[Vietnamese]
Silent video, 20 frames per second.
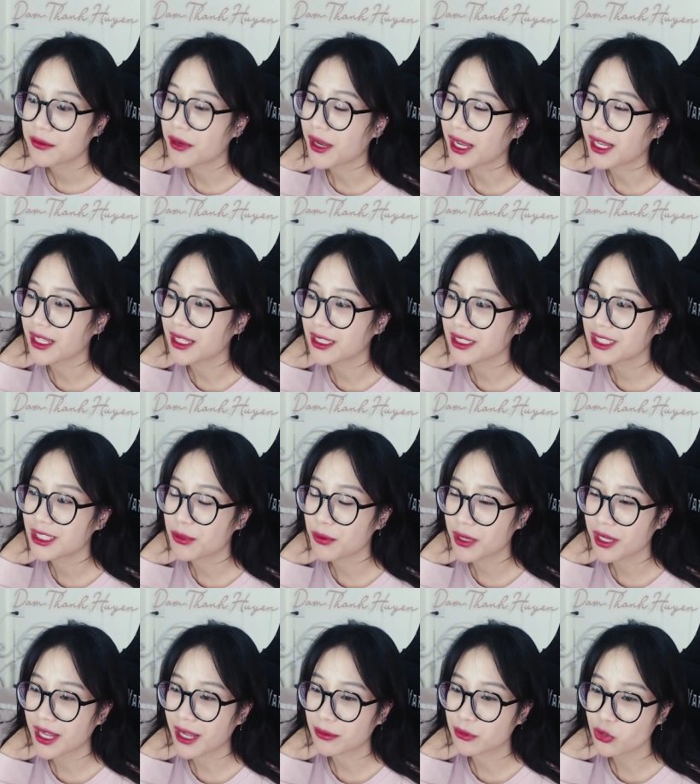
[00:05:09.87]
phải ờ, chịu
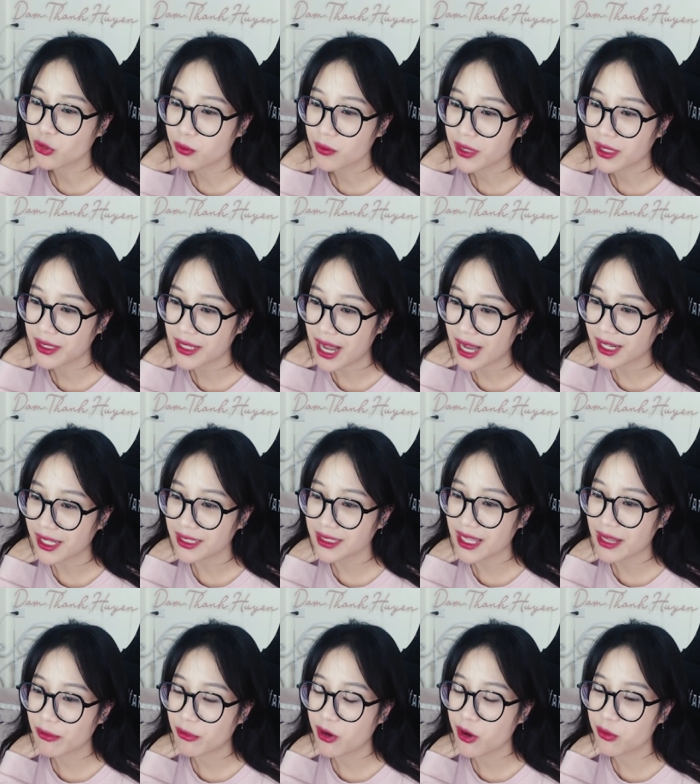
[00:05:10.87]
cái cảm xúc mà đáng lẽ
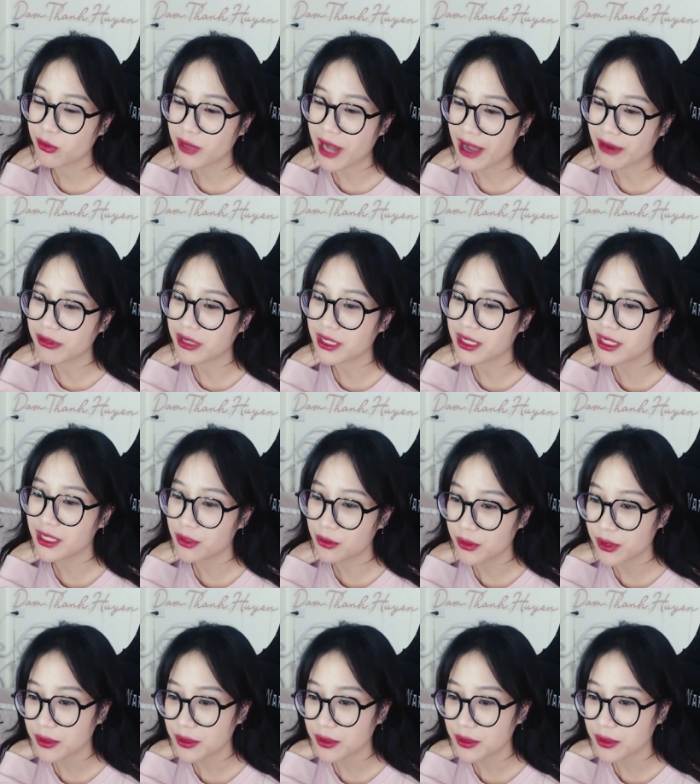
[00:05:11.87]
ra em không đáng phải chịu